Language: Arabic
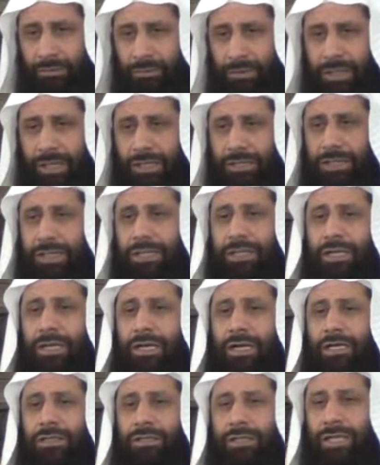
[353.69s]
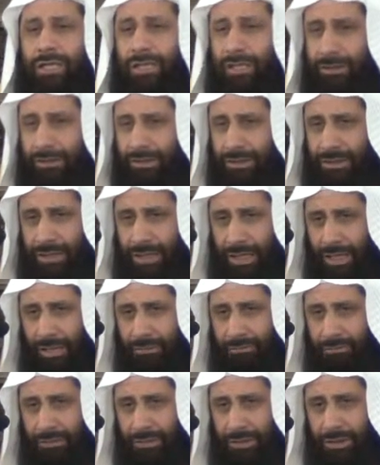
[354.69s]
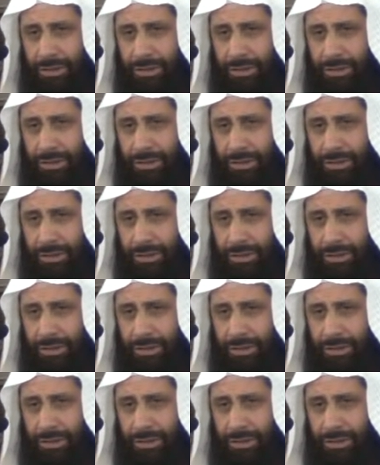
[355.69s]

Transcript: بقطع النظر عن طريقة السلام